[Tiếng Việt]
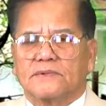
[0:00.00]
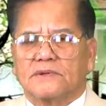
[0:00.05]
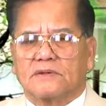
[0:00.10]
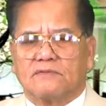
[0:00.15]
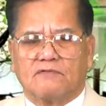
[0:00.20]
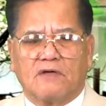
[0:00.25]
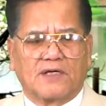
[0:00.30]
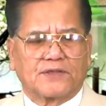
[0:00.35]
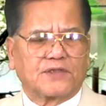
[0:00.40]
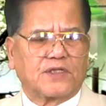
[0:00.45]

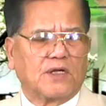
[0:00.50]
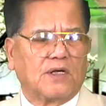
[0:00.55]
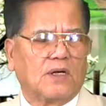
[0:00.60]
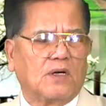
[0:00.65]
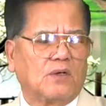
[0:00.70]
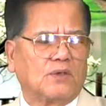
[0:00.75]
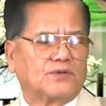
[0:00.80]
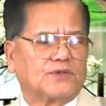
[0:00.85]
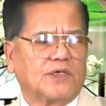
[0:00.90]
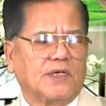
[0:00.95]
Và
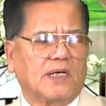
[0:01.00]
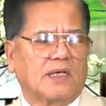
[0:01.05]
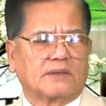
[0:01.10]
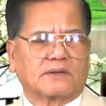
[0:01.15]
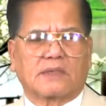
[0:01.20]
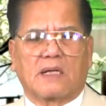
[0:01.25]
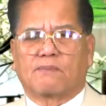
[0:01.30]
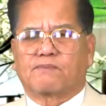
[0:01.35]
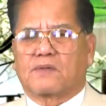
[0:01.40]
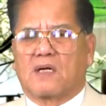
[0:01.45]
tiêu diệt
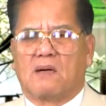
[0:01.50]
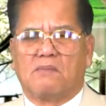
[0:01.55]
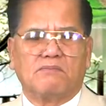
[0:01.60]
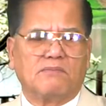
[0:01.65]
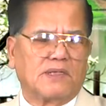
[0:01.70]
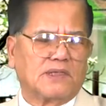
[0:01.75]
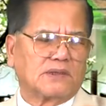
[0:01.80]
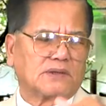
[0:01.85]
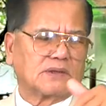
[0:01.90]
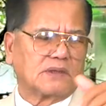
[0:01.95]
Tập Cẩm
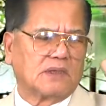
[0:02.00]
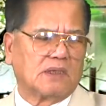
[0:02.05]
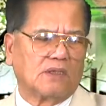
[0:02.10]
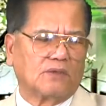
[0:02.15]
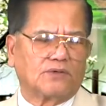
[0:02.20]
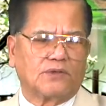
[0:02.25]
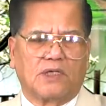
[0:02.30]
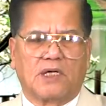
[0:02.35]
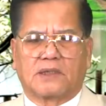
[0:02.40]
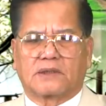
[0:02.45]
Bình, tiêu
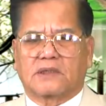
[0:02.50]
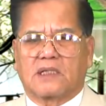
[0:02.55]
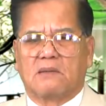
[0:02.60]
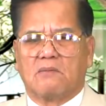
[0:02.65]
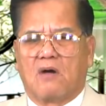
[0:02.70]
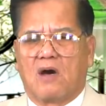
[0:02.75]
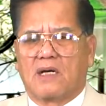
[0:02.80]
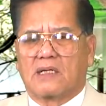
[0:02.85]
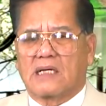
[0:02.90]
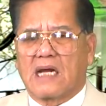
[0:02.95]
diệt cái
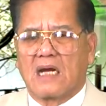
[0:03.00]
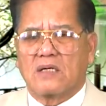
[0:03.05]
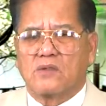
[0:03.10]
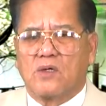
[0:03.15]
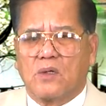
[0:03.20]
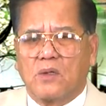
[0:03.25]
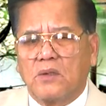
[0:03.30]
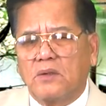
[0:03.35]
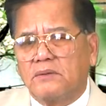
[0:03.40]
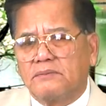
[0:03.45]
bọn cán
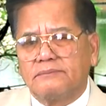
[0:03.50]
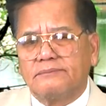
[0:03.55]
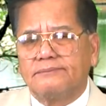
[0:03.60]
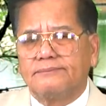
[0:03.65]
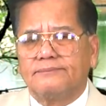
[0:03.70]
ngỗ.